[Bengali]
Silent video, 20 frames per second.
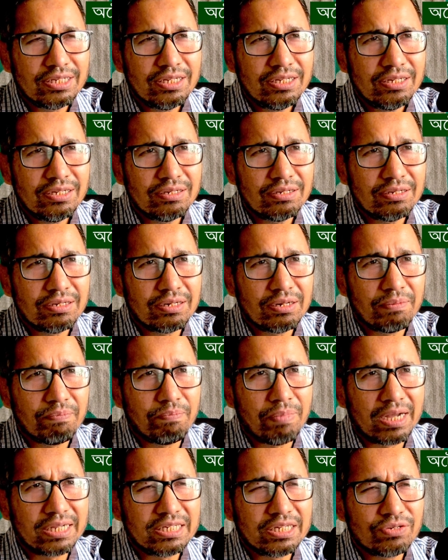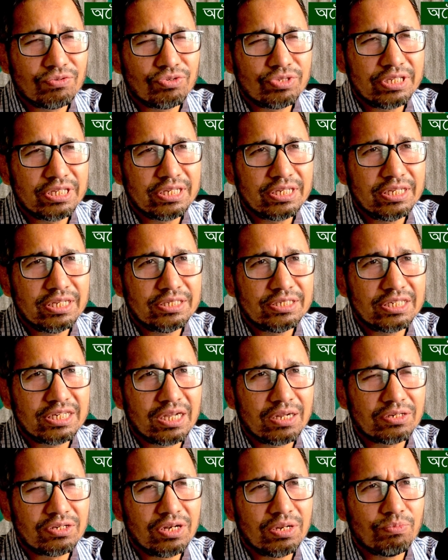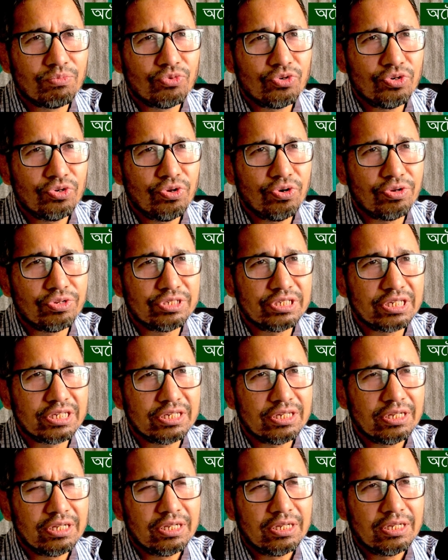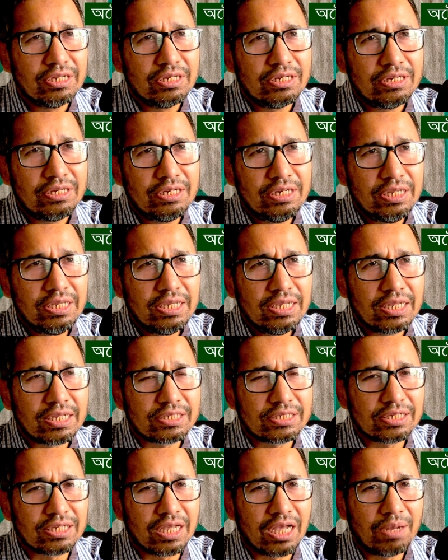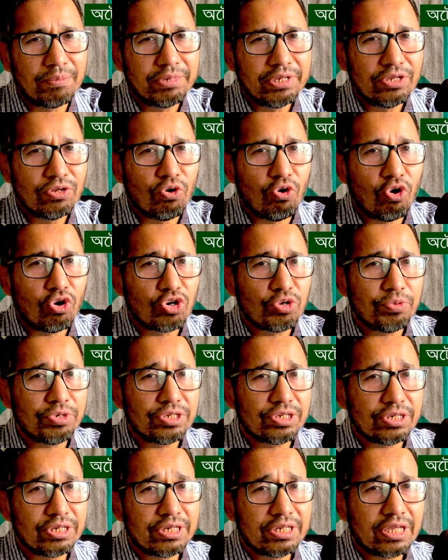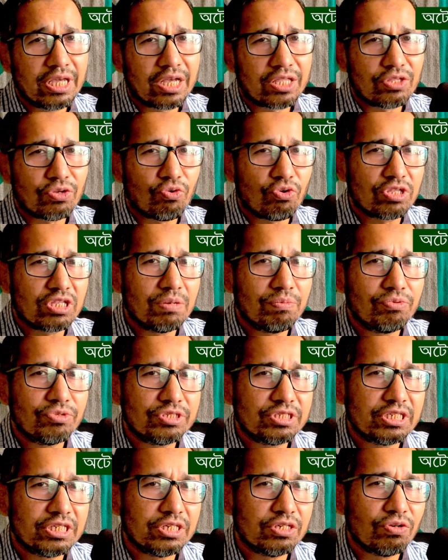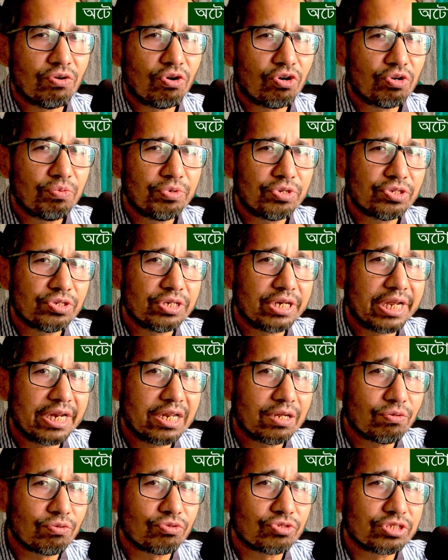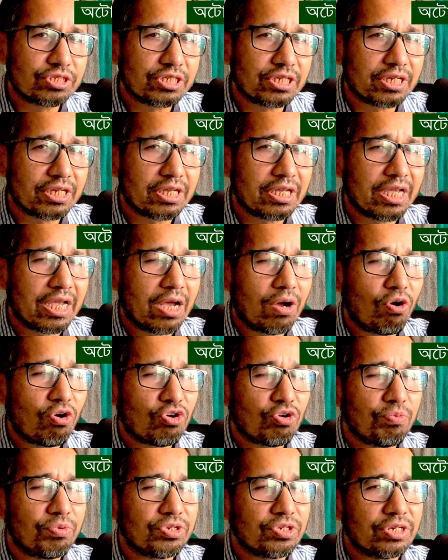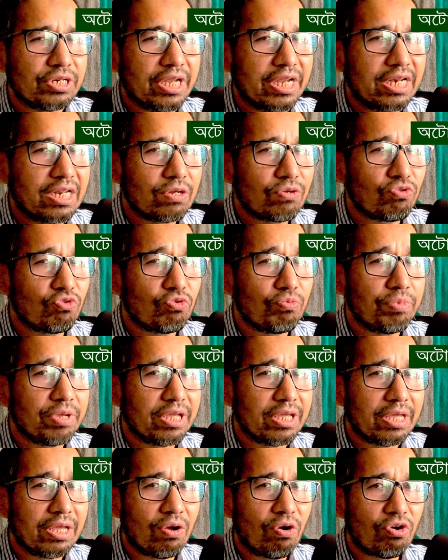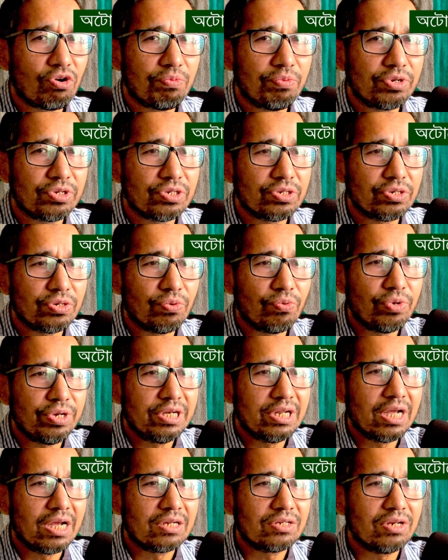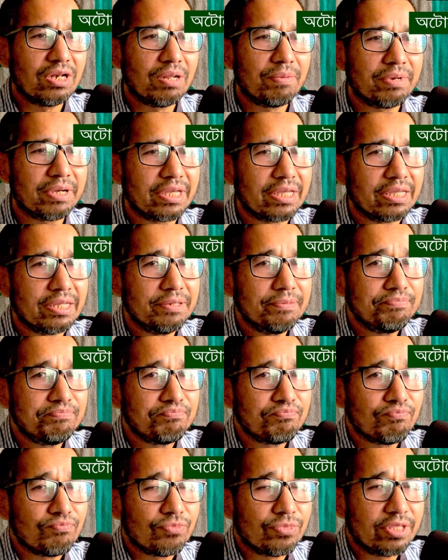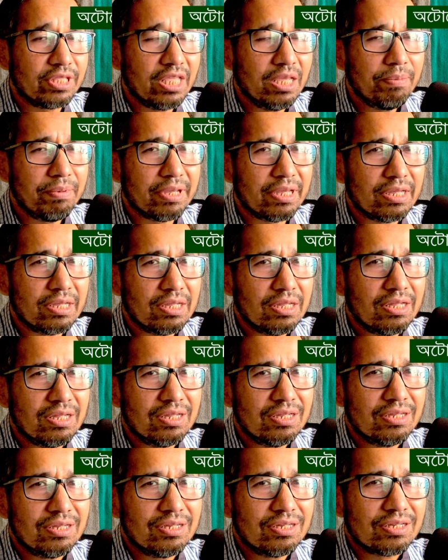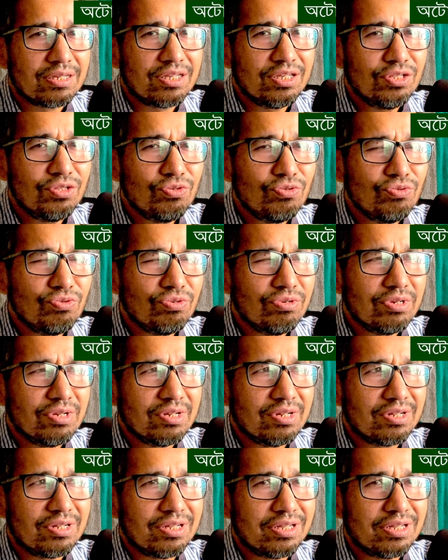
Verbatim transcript: আজকে বাজার করতে গিয়ে যেটা আসলে মনে হলো যে ঠিক আছে আমি অটোমেশন নিয়ে এত কথা বলছি অটোমেশন এটা করছে অটোমেশন এটা করবে অটোমেশন ওইটা আসলে আমাকে দেবে কিন্তু